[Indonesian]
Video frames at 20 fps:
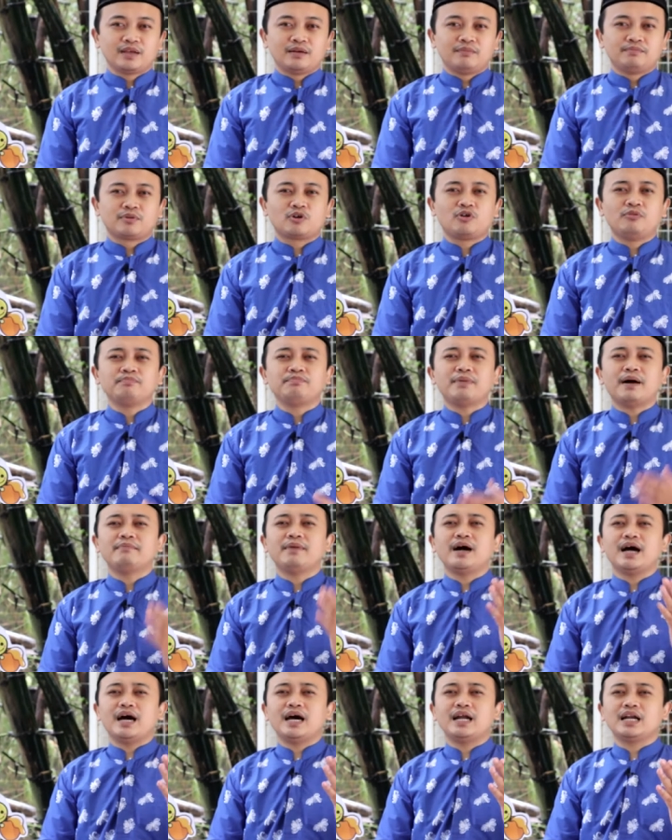
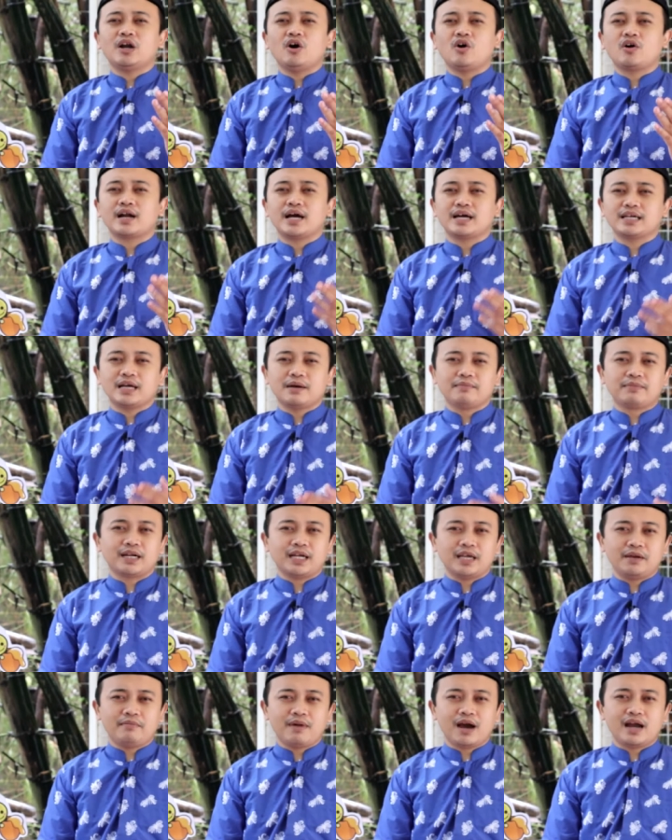perumpamaan orang yang
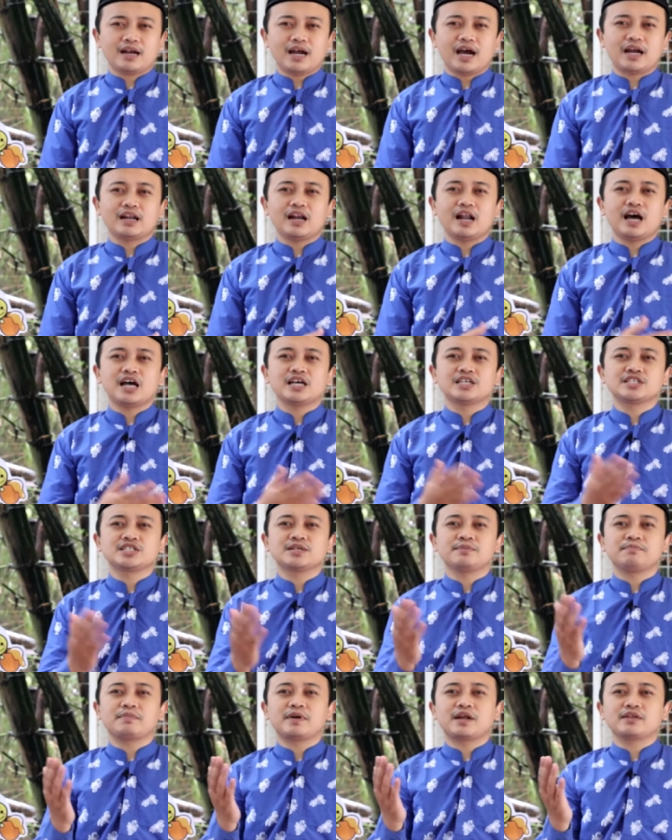beriman adalah
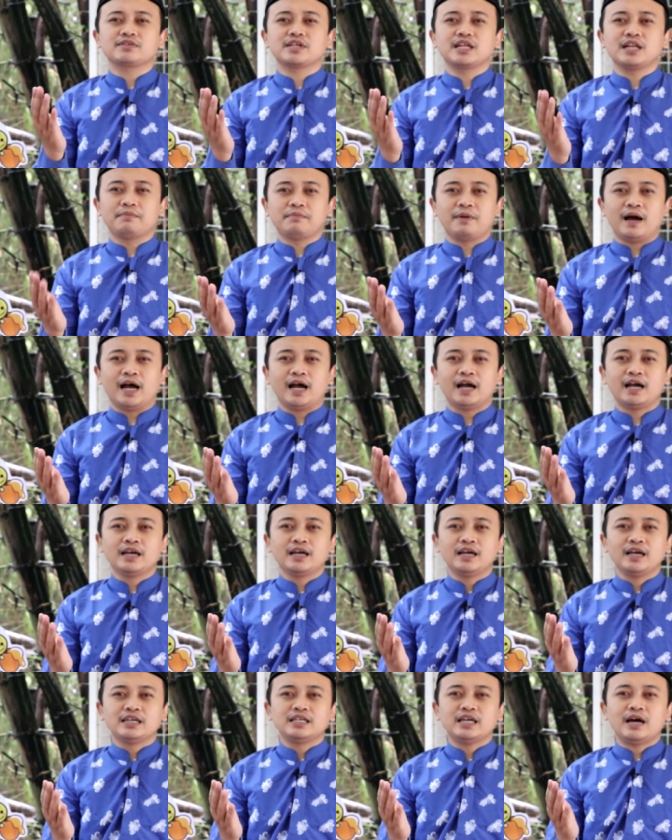seperti lebah
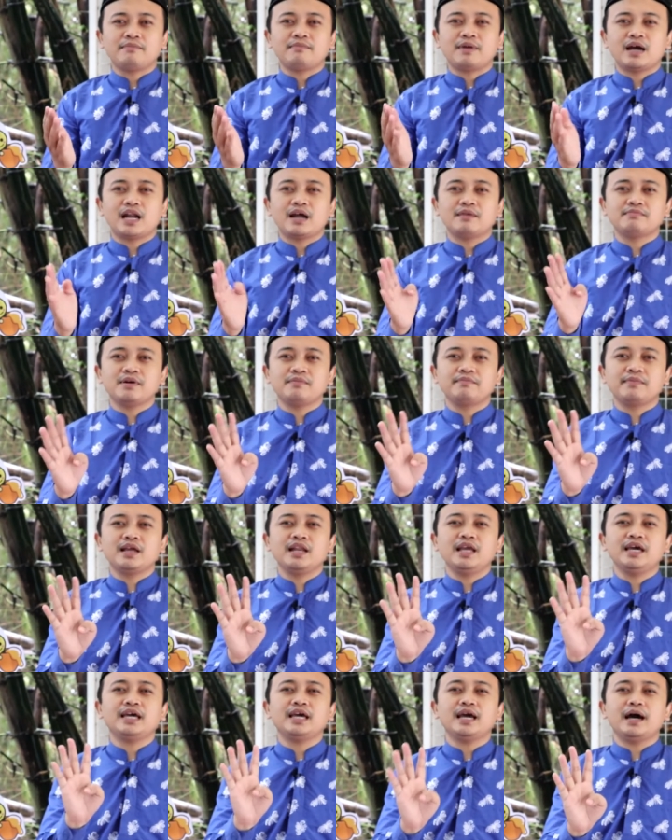yang mana
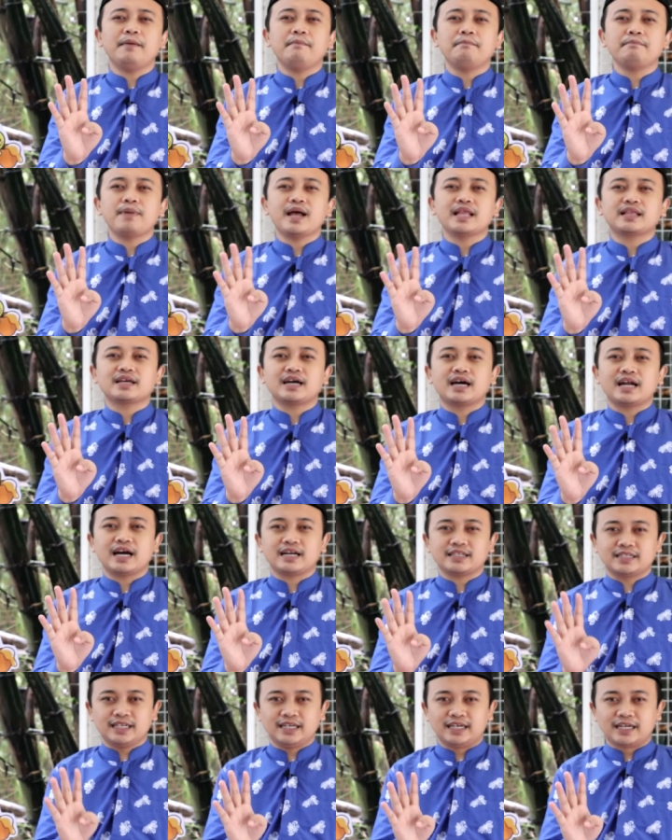memiliki empat
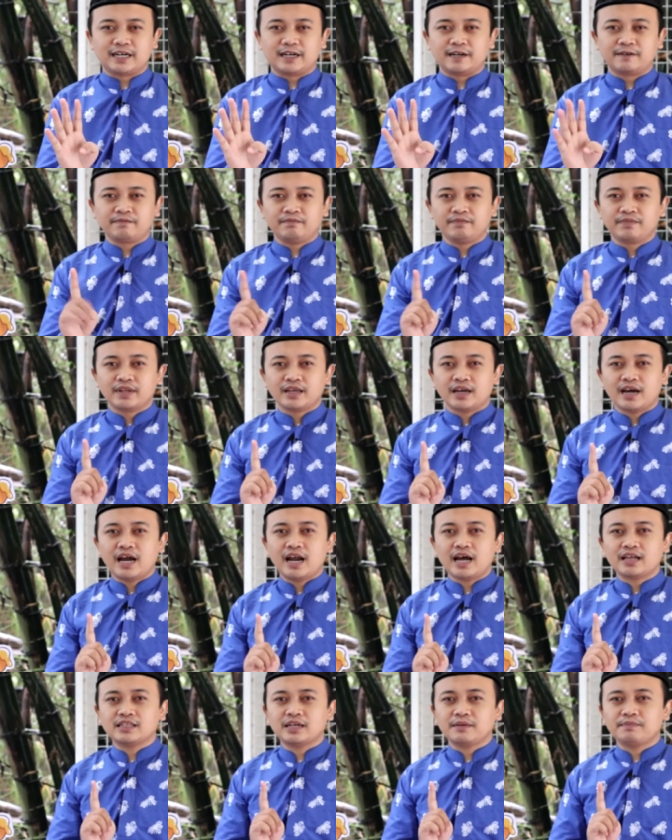karakter.
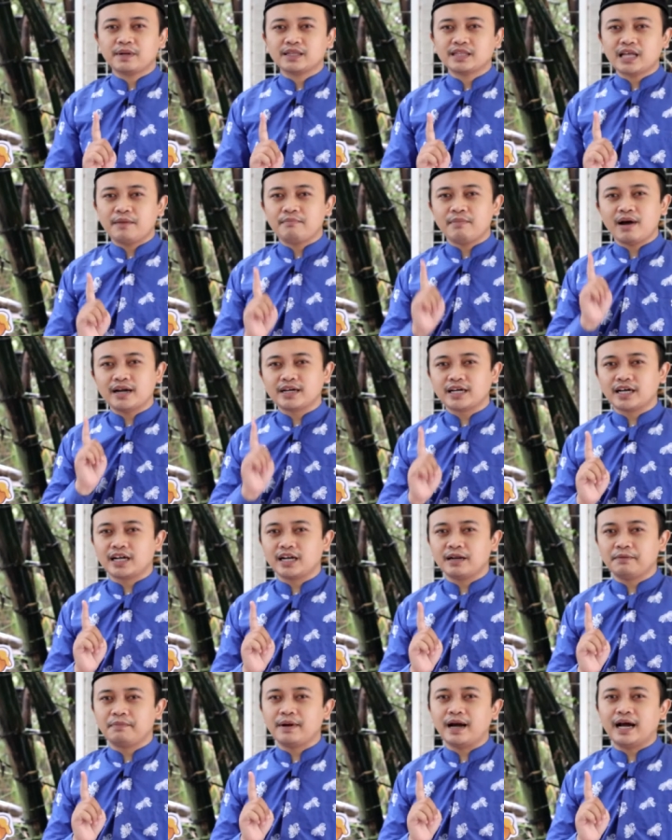Karakter pertama dari
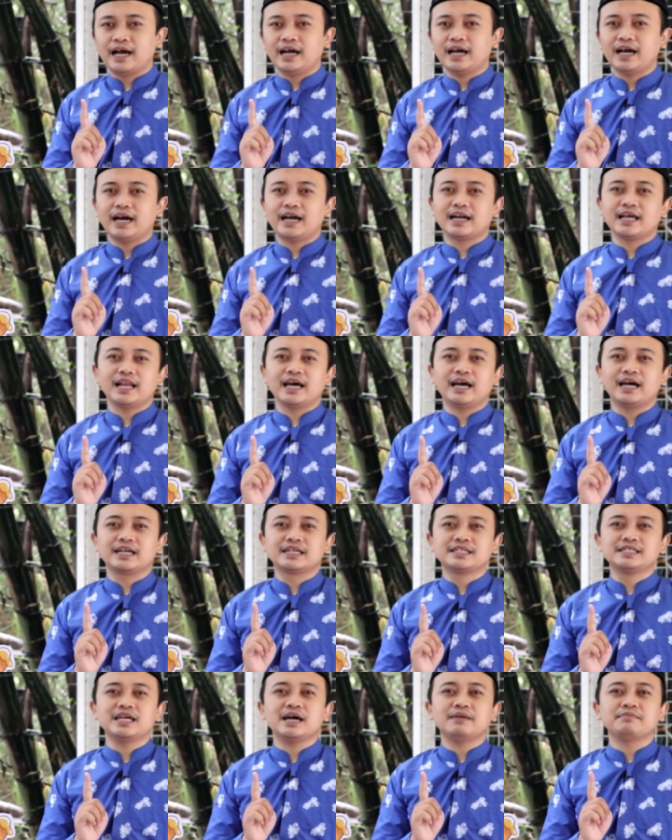lebah adalah
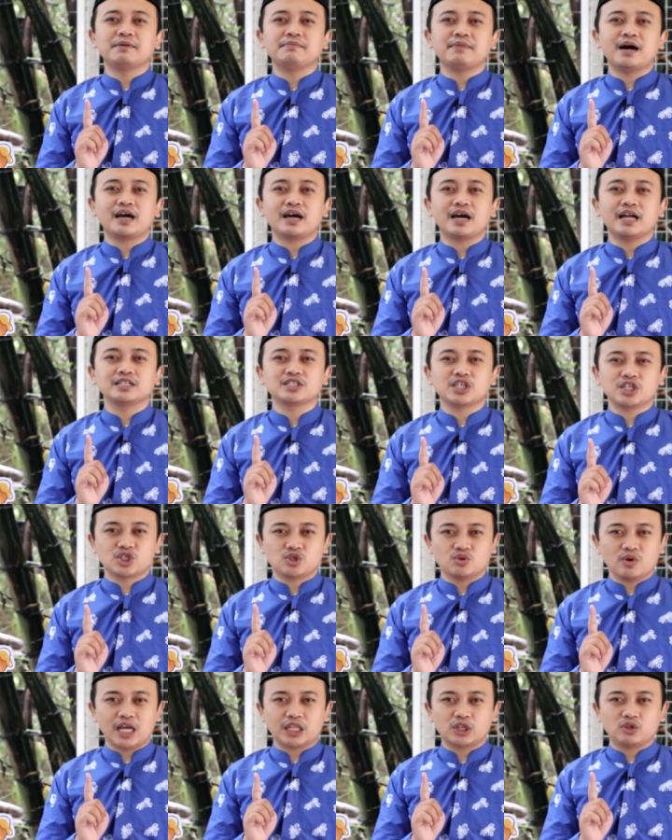dia memakan
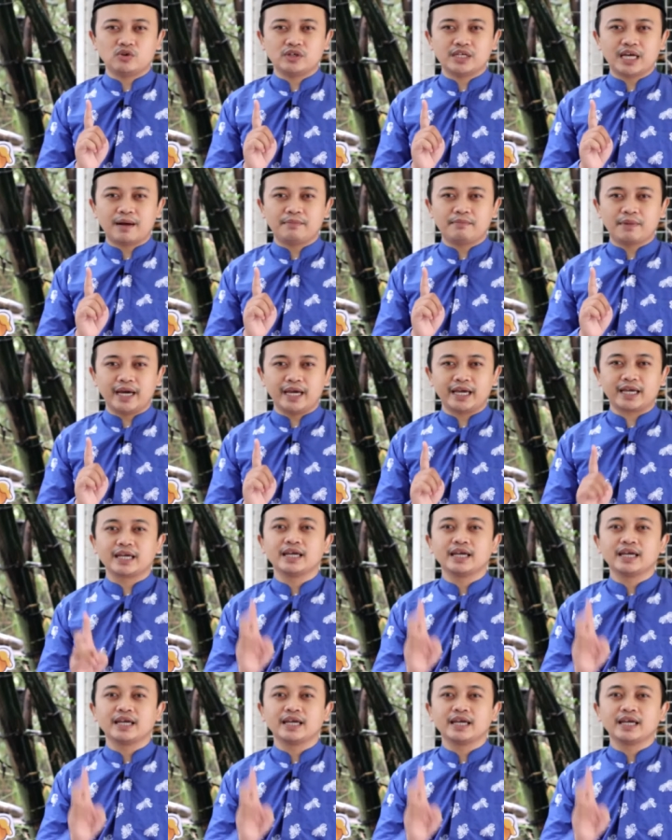sesuatu yang baik.